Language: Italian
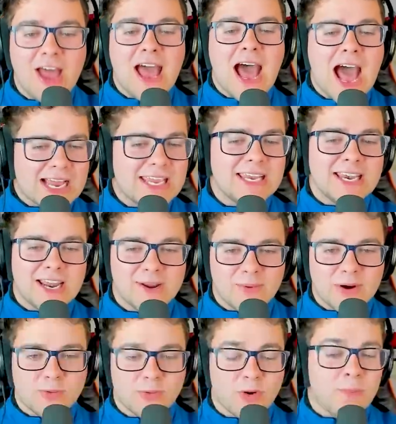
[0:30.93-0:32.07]
a killare
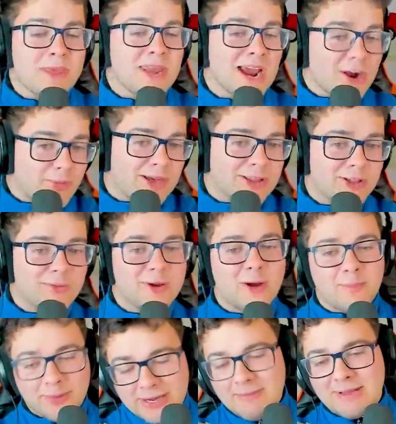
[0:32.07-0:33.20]
qualcuno. Mi raccomando però,
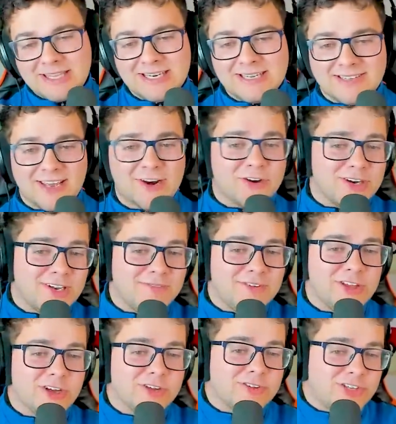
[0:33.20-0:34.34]
prima di iniziare con il
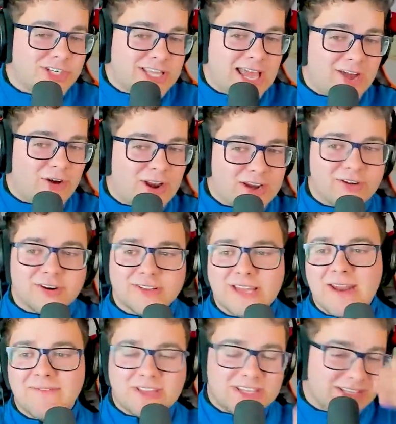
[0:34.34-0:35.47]
video, ci tengo a
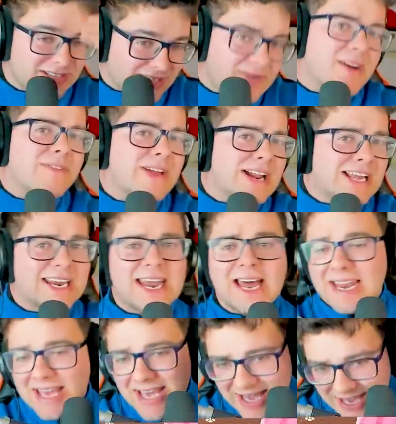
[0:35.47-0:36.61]
ricordarvi di iscrivervi al
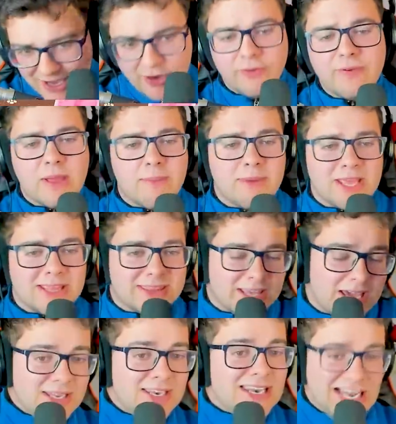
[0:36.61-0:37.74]
canale e ovviamente
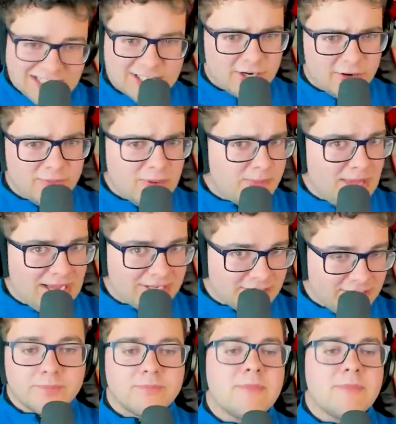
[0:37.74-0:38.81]
lasciare un mi piace.